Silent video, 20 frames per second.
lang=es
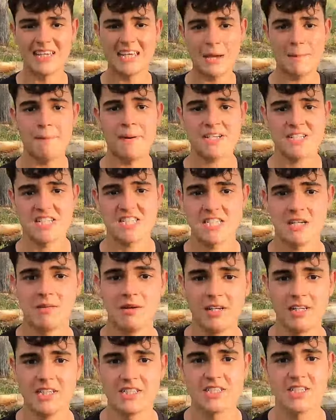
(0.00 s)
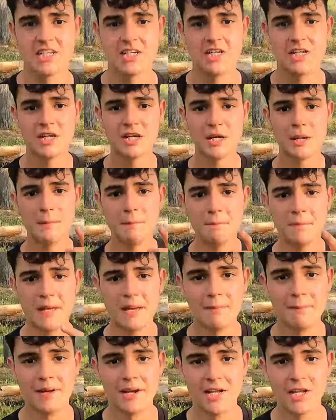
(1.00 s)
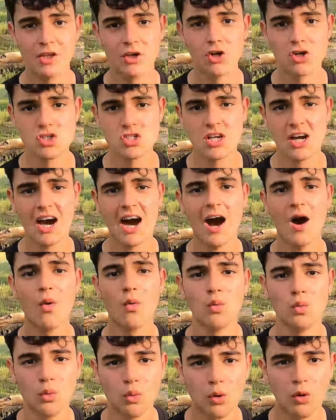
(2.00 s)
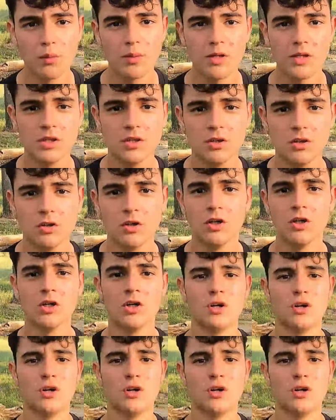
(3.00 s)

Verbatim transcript: ¿Qué pasa chavales? Bienvenidos a un nuevo vídeo